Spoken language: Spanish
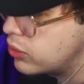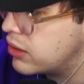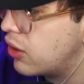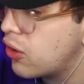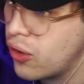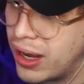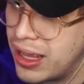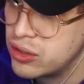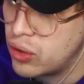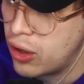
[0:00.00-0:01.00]
anterior, lo que le
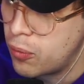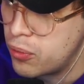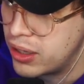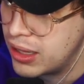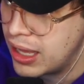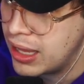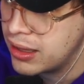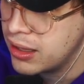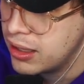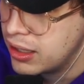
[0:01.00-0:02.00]
hizo la comunidad
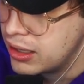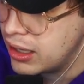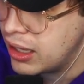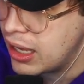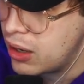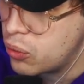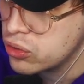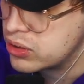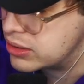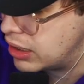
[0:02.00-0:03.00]
de
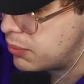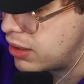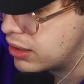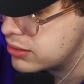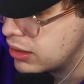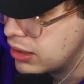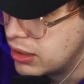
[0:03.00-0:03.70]
algunos streamers,